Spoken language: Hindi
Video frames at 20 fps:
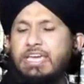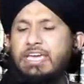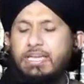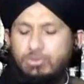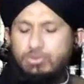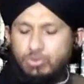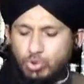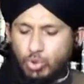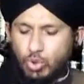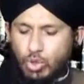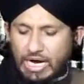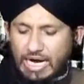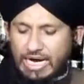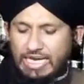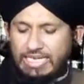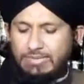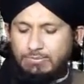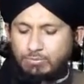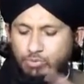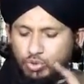कि जो
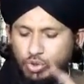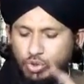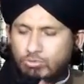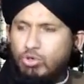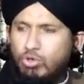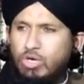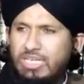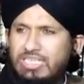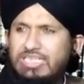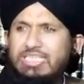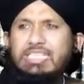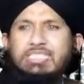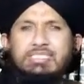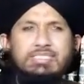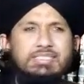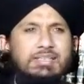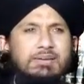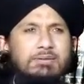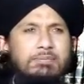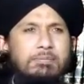आलिम जो
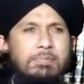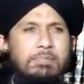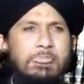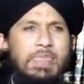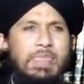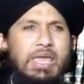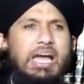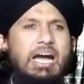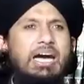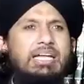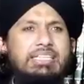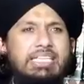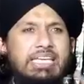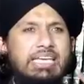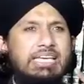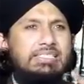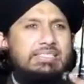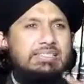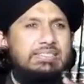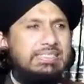मुहदस
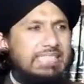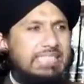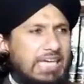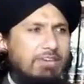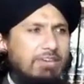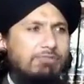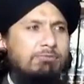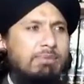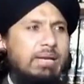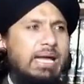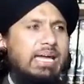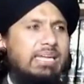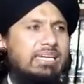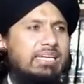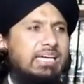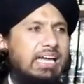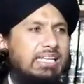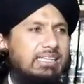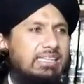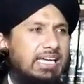हदीस ज़यीफ़
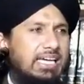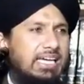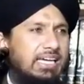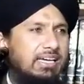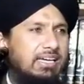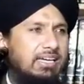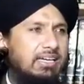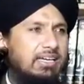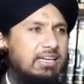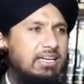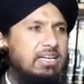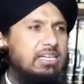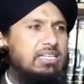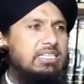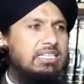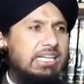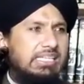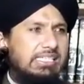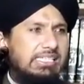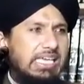बयान करता है
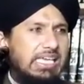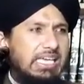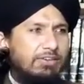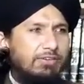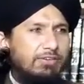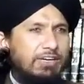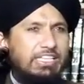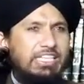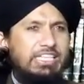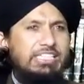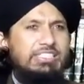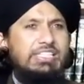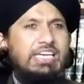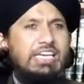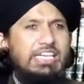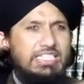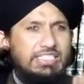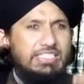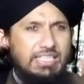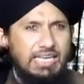या ज़यीफ़ हदीस
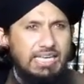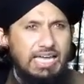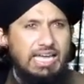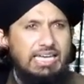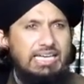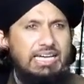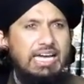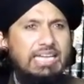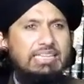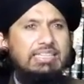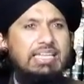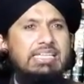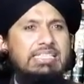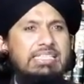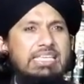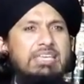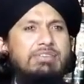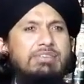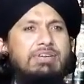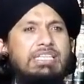से इसलाल करता है
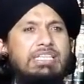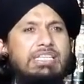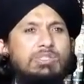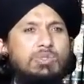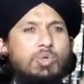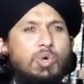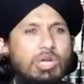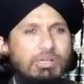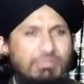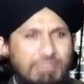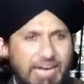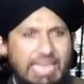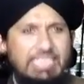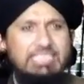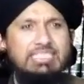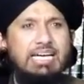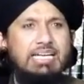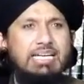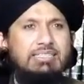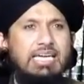ज़यीफ़ हदीस को
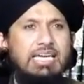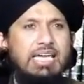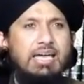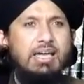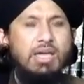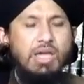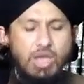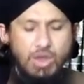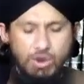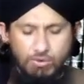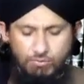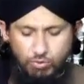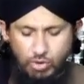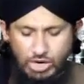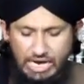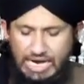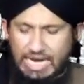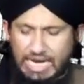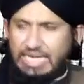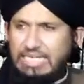रिवायत करता है
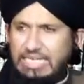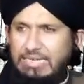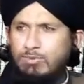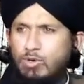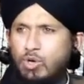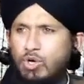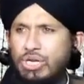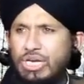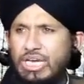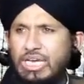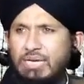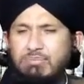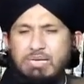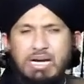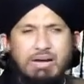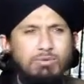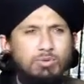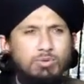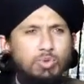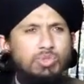वो आलिम होने के
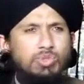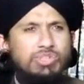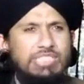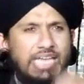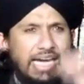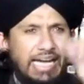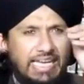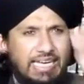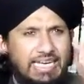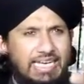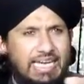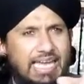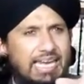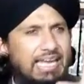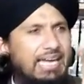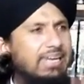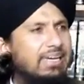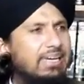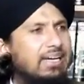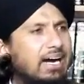बावजूद जाहिल
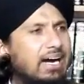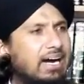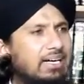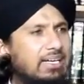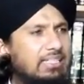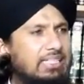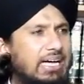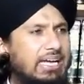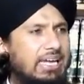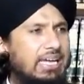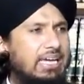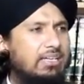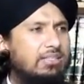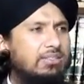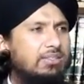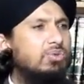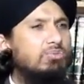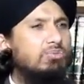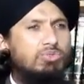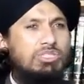कहलाने का हकदार है
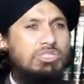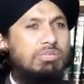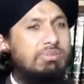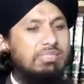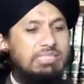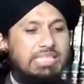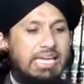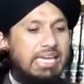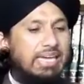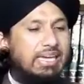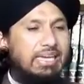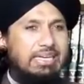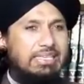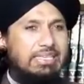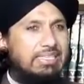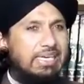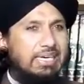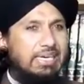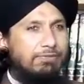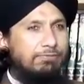तो मुझे बताएं कि
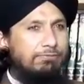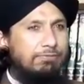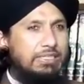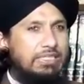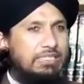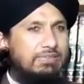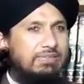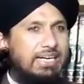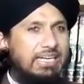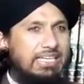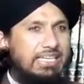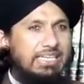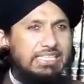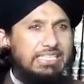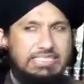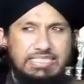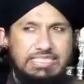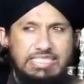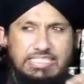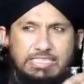ये फतवा
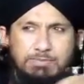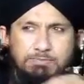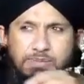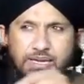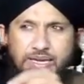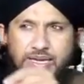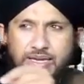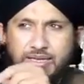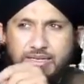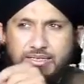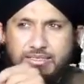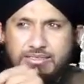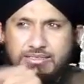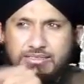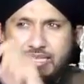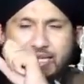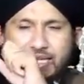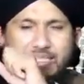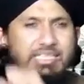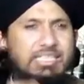किस किस पे
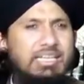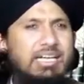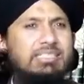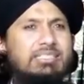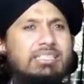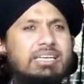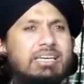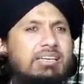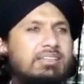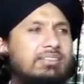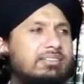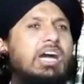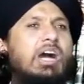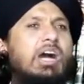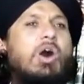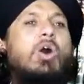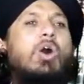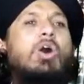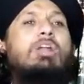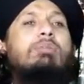सादिक आता है
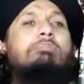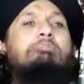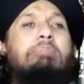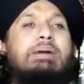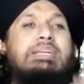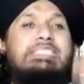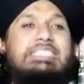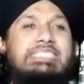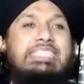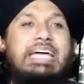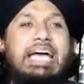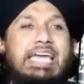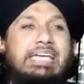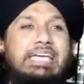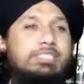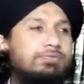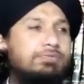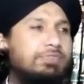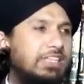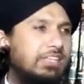कौन बचता है इस